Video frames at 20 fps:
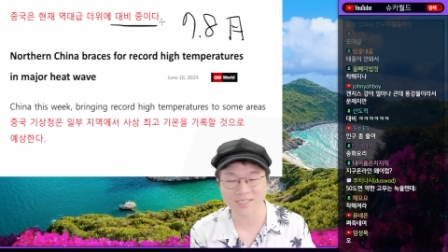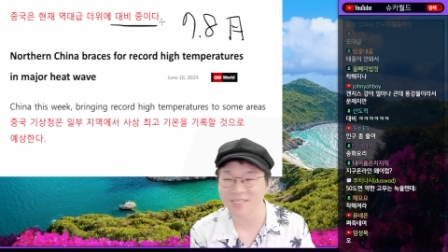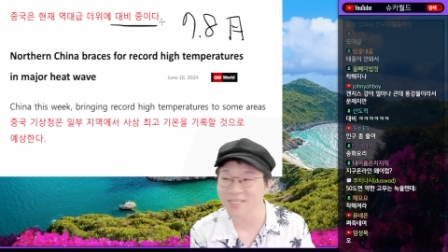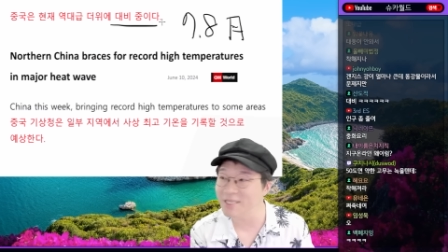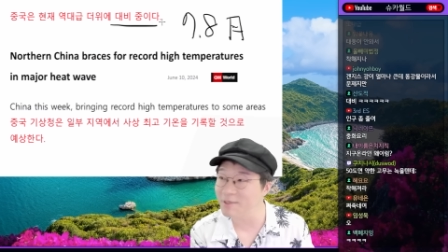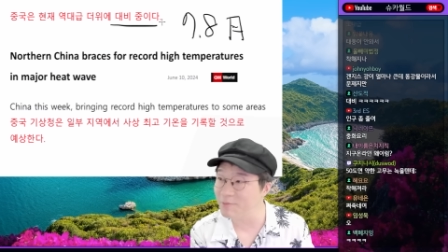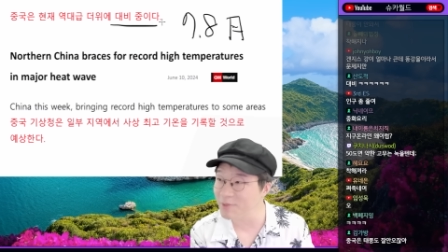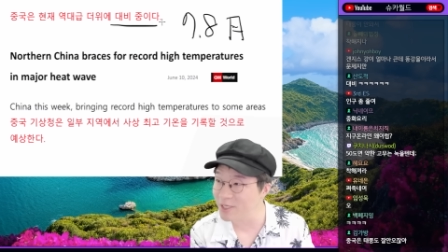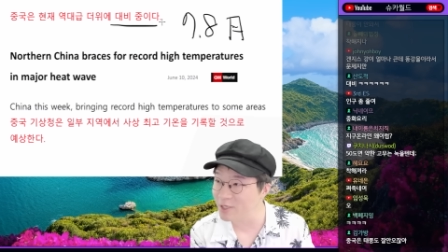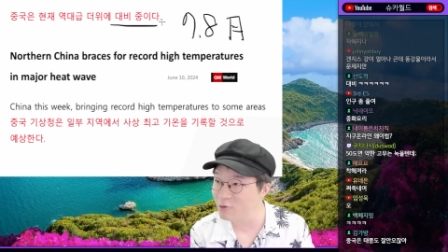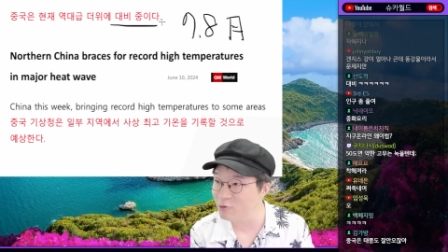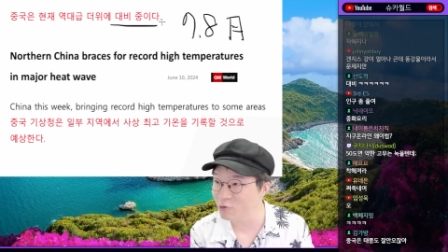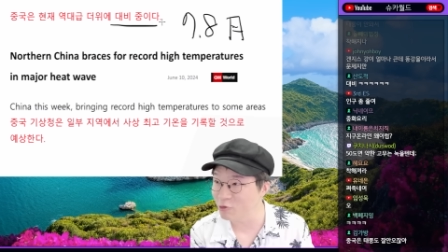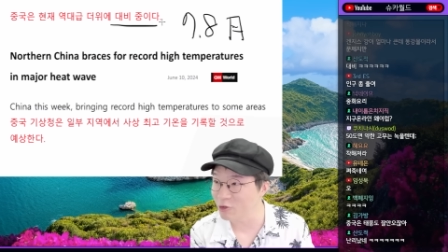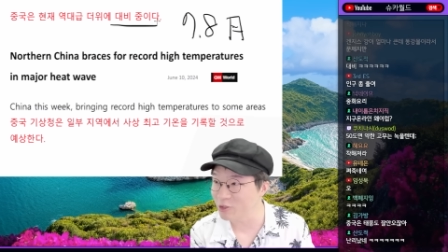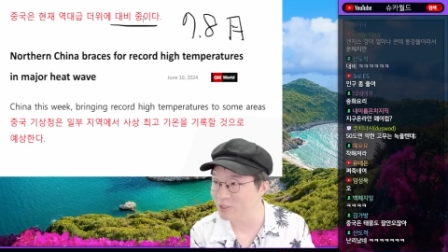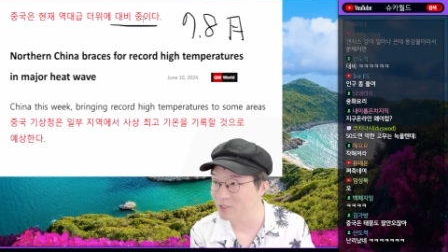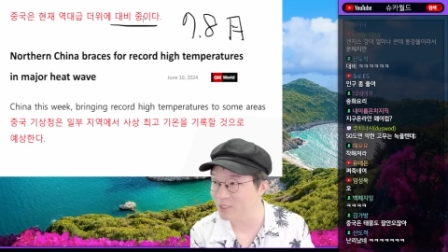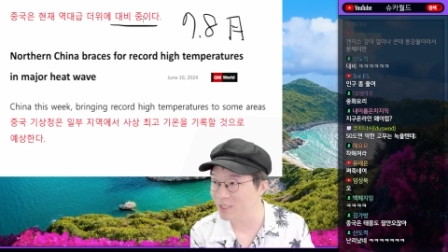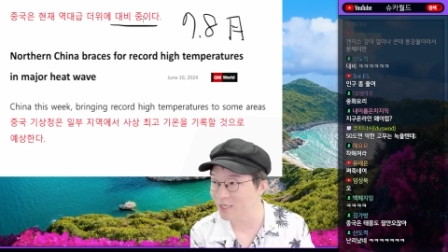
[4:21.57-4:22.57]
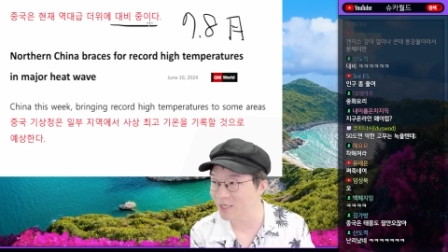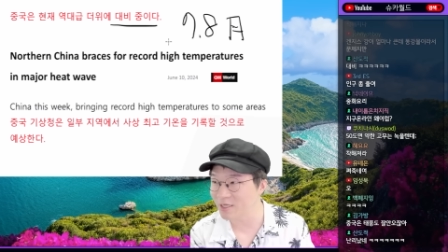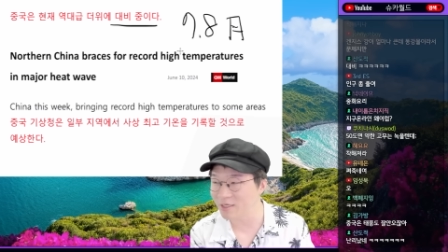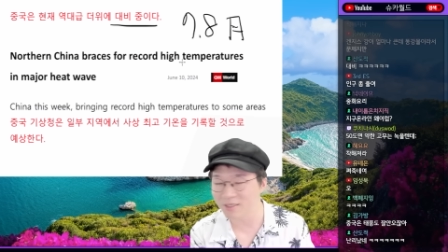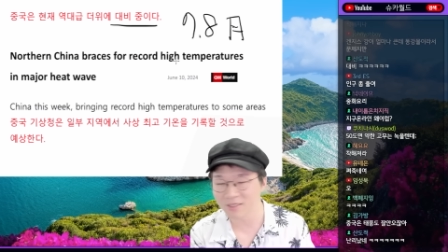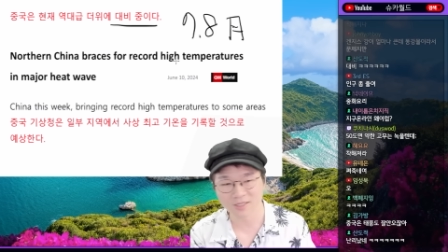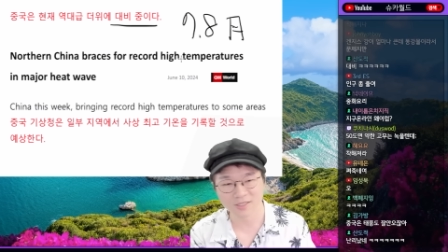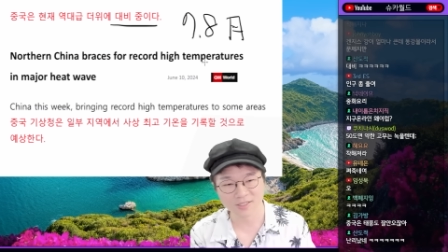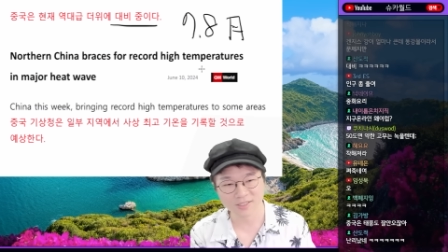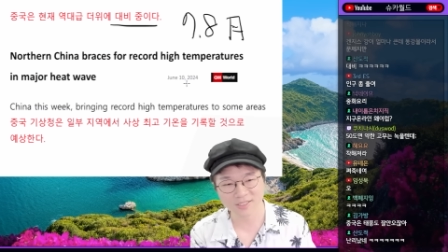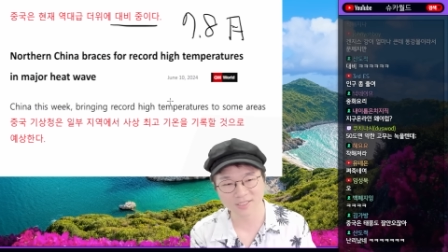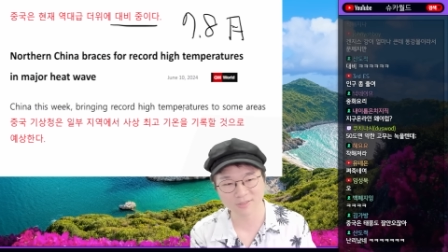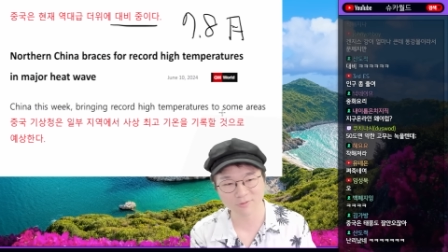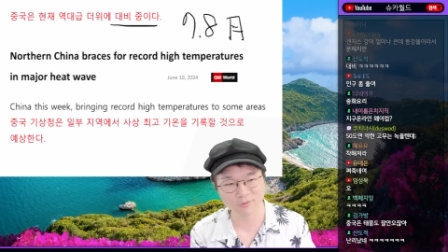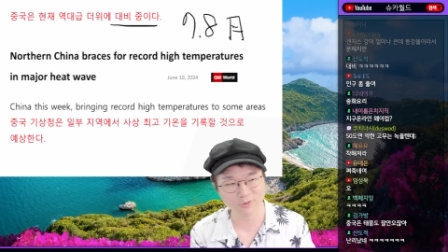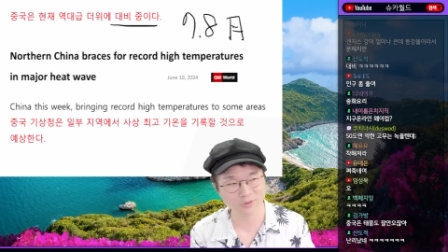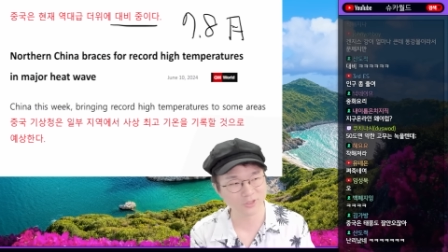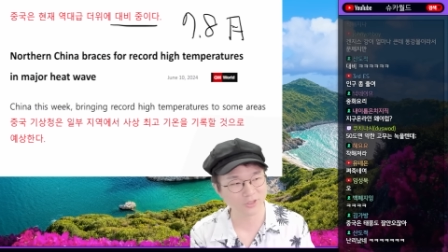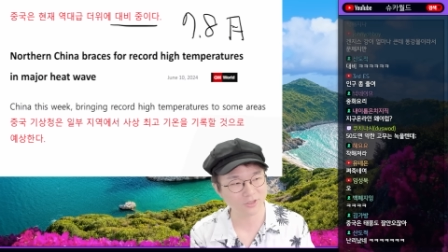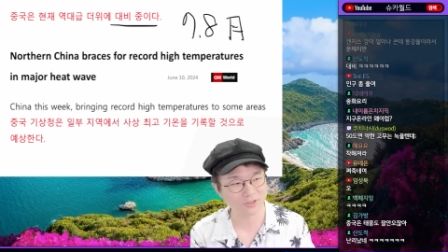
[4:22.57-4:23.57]
이미 6월인데
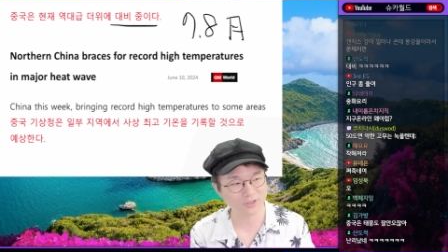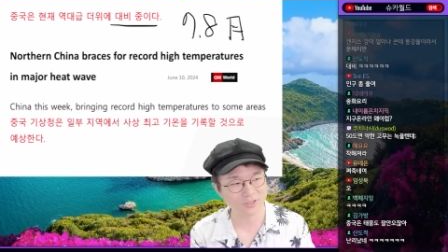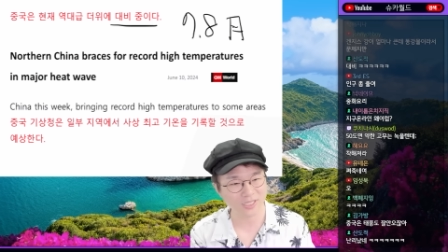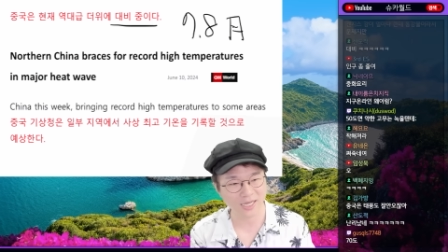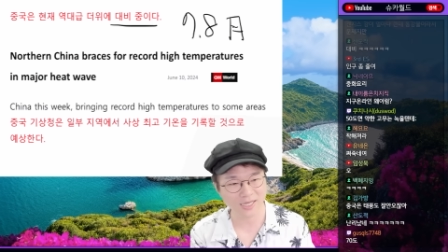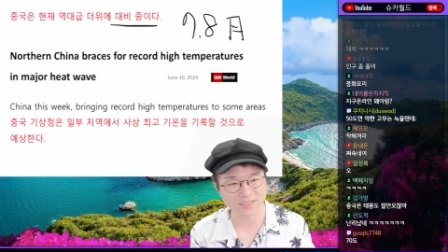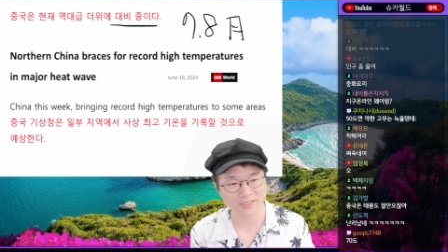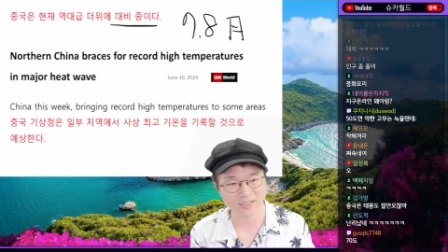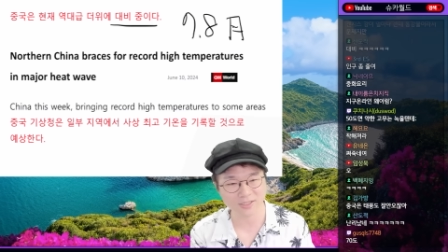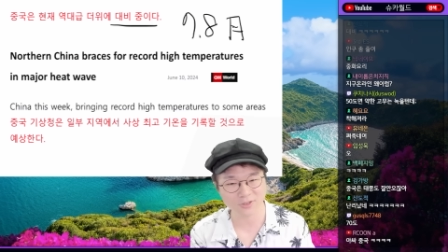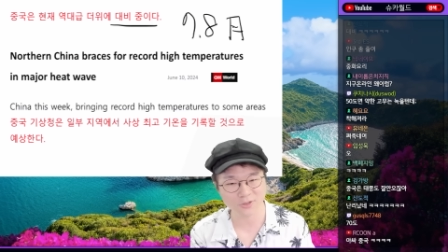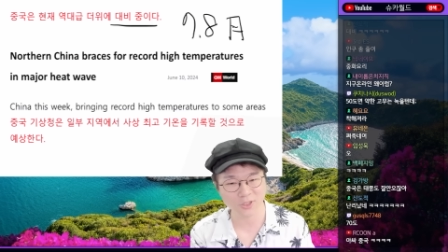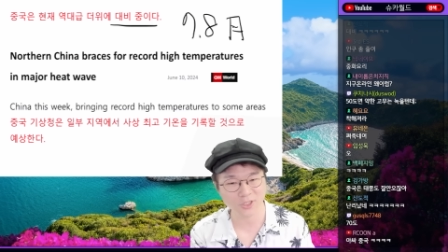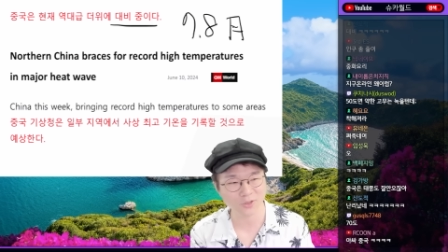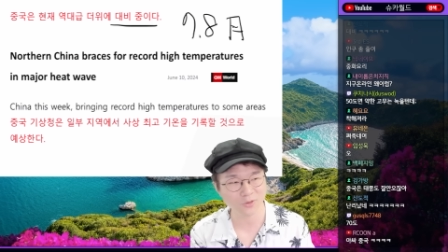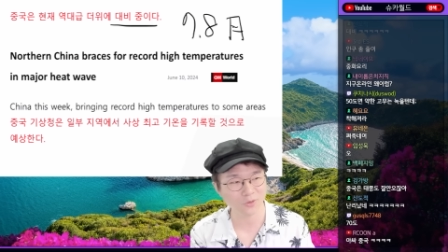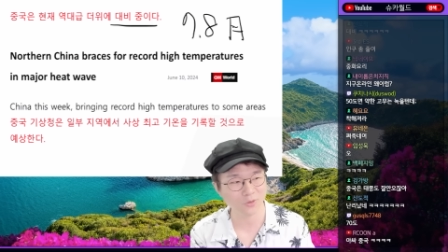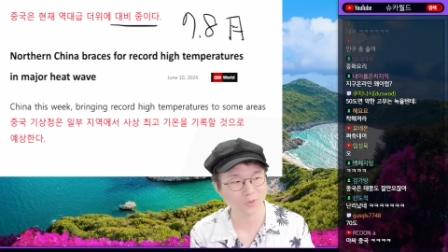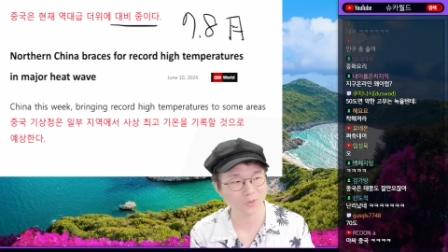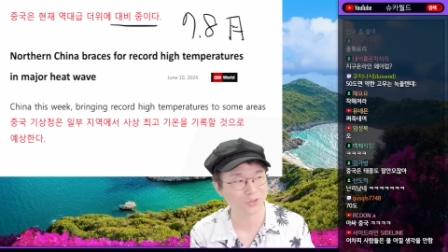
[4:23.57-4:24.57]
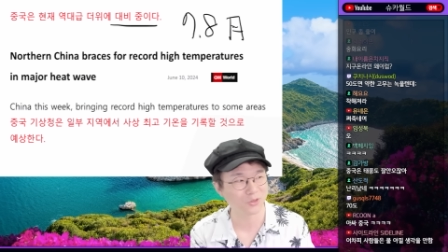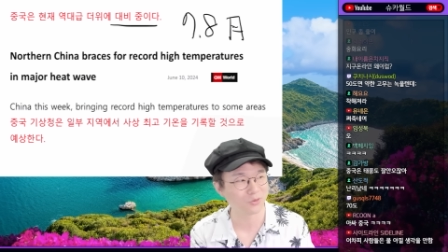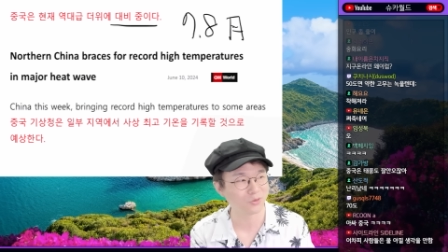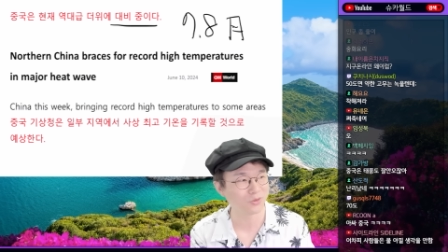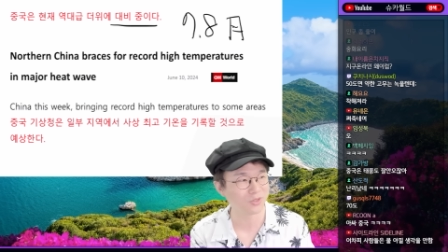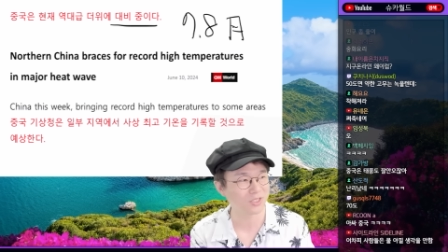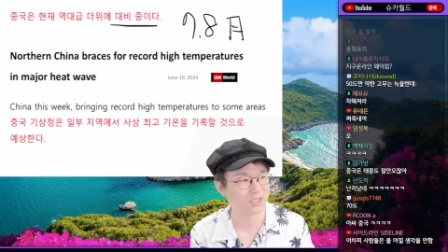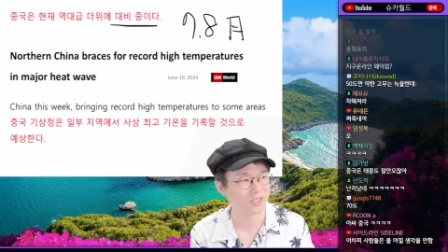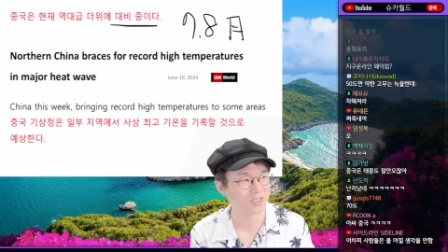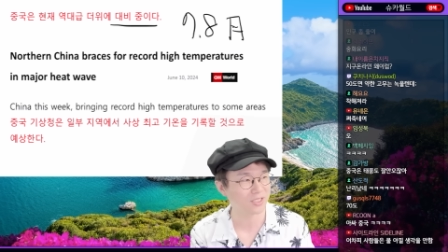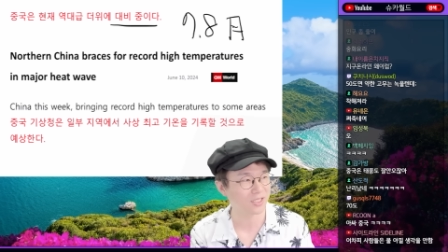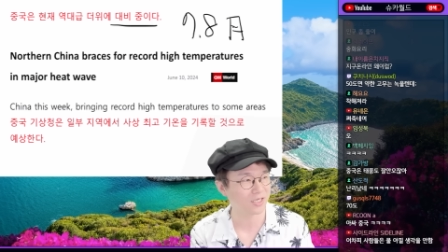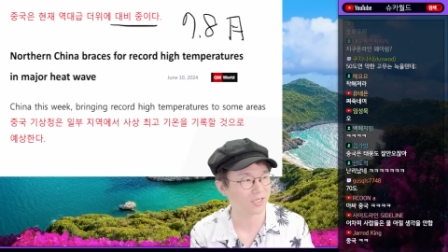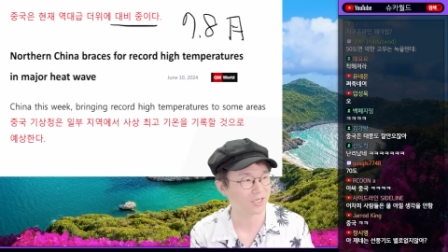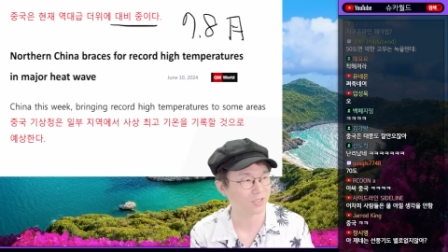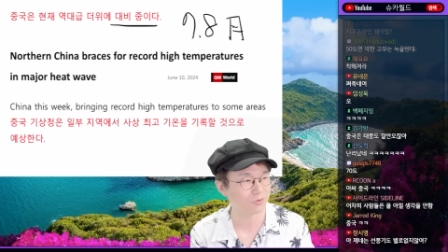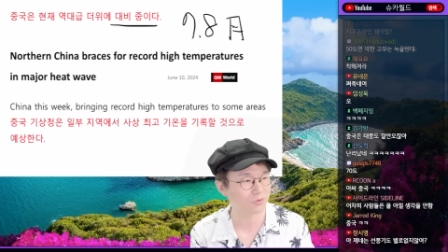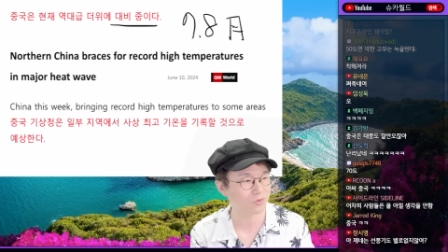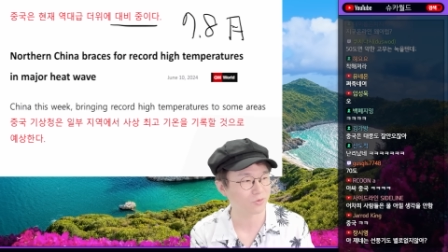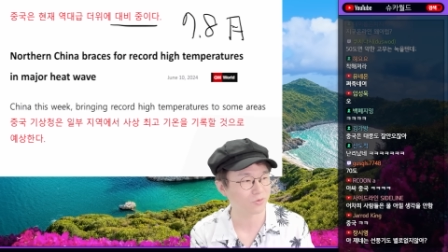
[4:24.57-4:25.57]
일부 지역에서 사상 최고 기온들이 등장을
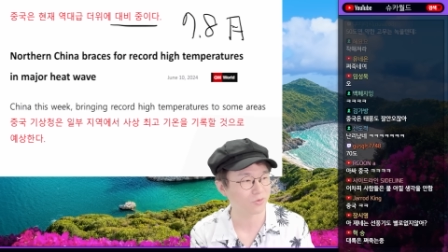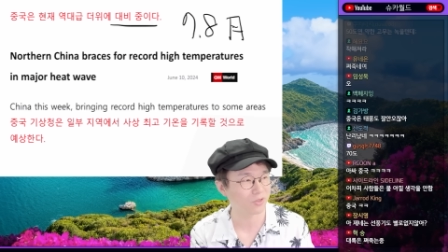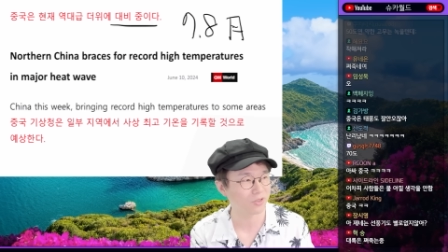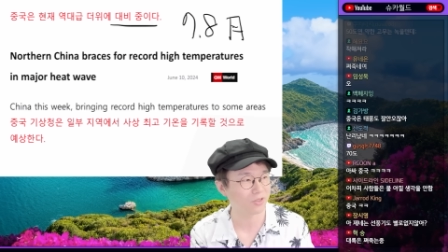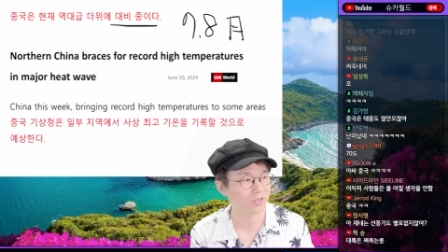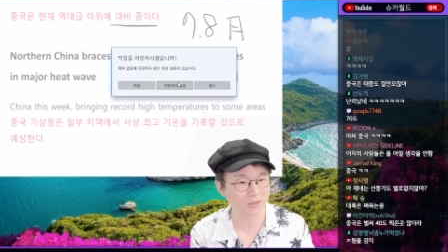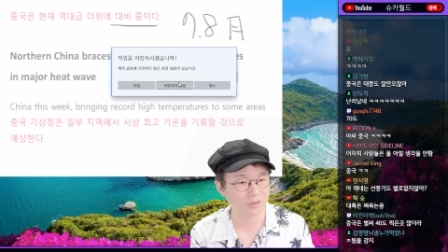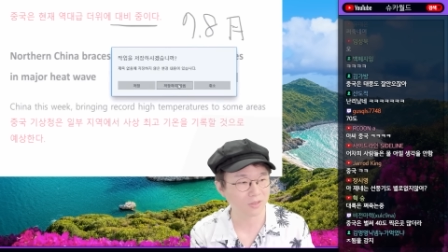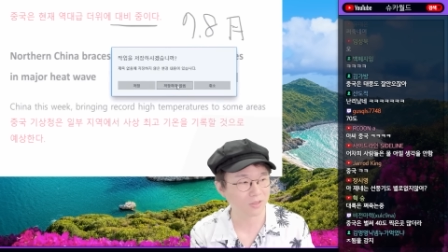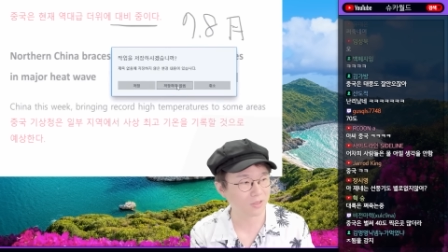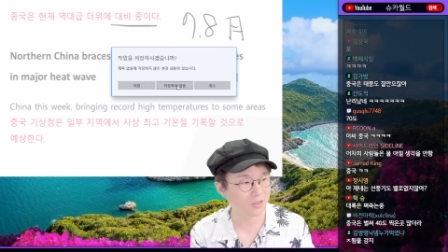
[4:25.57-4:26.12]
하고 있고요.